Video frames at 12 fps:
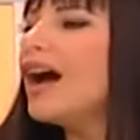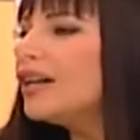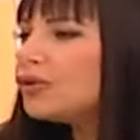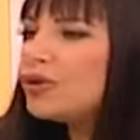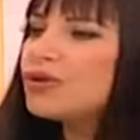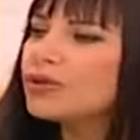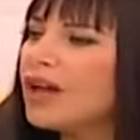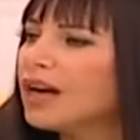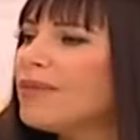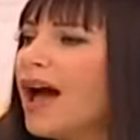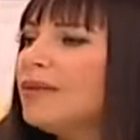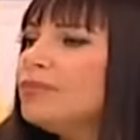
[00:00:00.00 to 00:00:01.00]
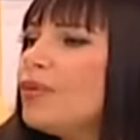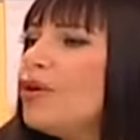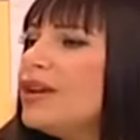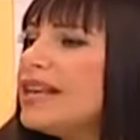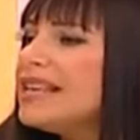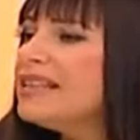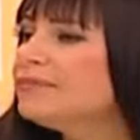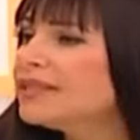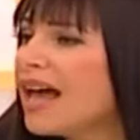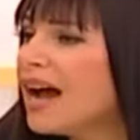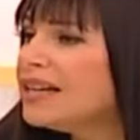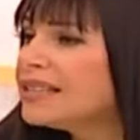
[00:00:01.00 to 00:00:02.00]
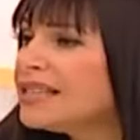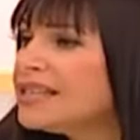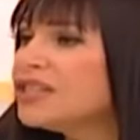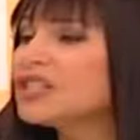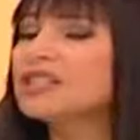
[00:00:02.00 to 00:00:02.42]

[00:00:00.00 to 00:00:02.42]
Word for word: Ya çocuklar ben böyle iyimserlikler